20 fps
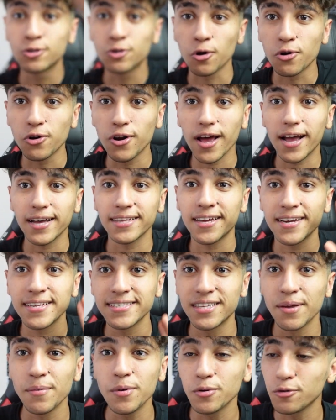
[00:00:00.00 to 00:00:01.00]
Sonuna kadar
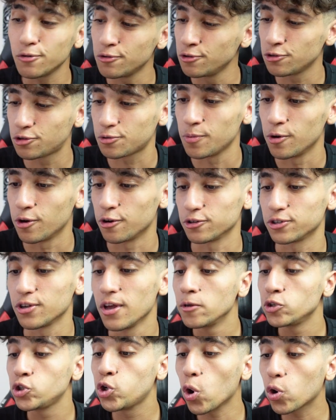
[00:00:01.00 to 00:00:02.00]
izlemeyi unutmuyoruz.
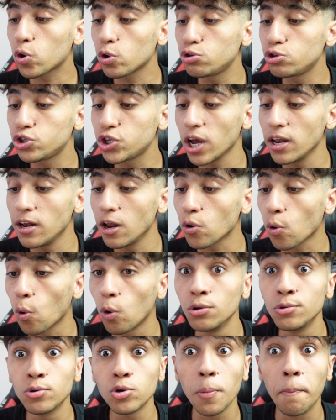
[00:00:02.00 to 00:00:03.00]
Çok kötü şeyler
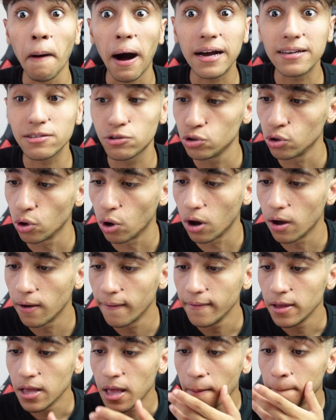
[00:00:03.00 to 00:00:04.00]
Onur bak diyor.
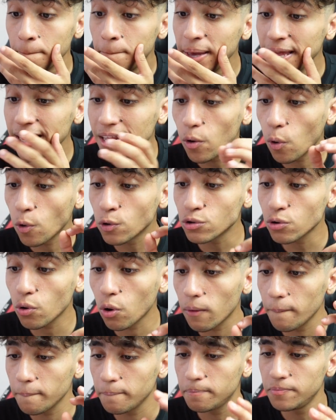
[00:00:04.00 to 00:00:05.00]
Beni onu
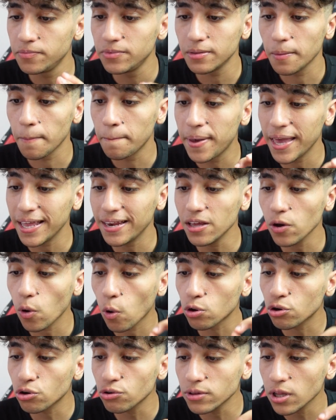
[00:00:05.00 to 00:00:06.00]
beni
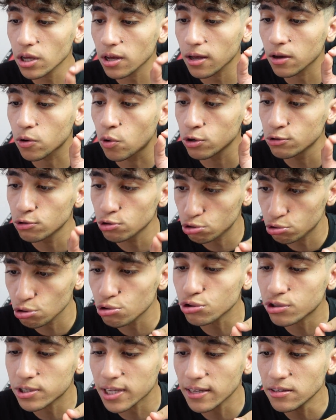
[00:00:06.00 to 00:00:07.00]
onunla
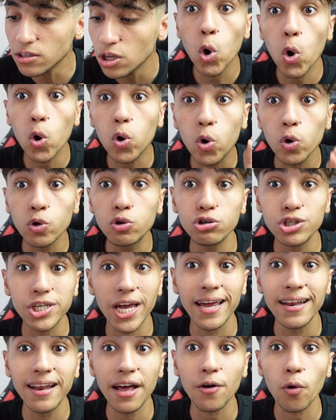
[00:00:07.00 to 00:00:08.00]
konuşturursan çok kötü
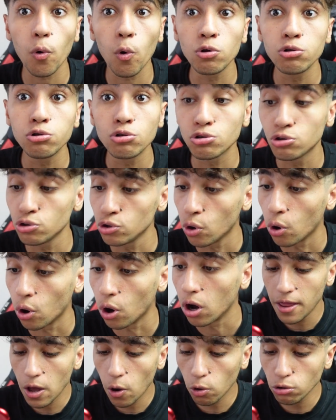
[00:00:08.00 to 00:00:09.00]
şeyler olur diyor.
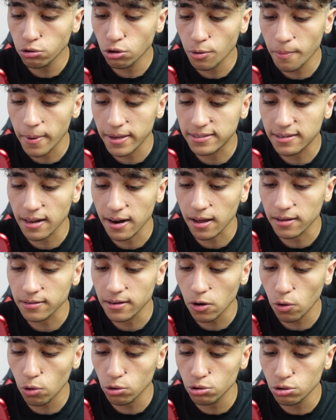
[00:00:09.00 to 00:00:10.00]
Ne olur mesela?
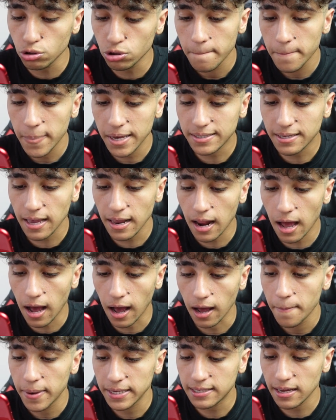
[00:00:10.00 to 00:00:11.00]
Ne olur?
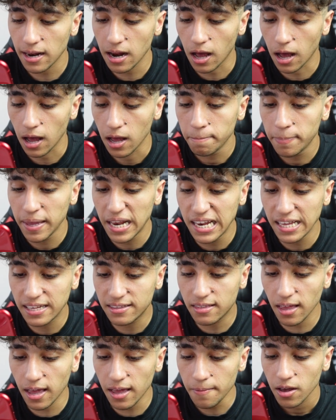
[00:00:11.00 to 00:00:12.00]
Mesela mesela
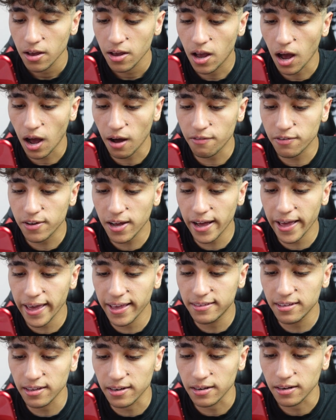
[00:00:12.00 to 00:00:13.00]
birlikte kavga
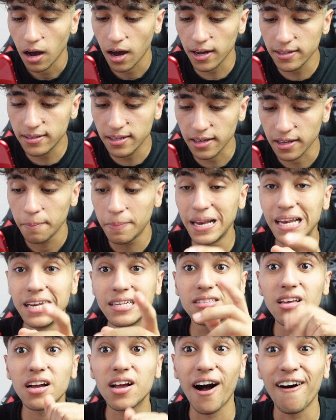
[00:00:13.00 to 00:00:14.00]
edin. Hadi
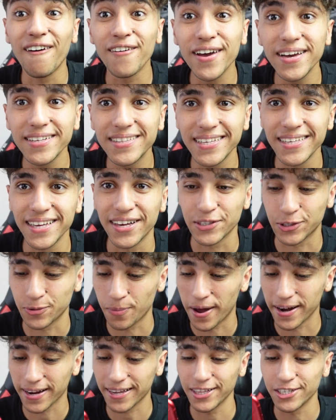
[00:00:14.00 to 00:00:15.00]
birlikte kavga edin
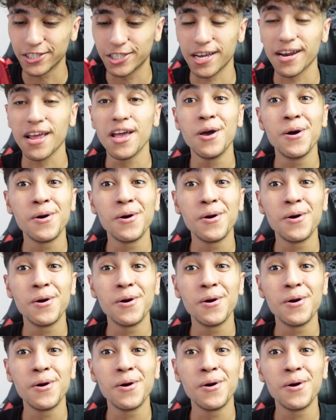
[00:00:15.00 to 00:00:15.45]
yazdım arkadaşlar.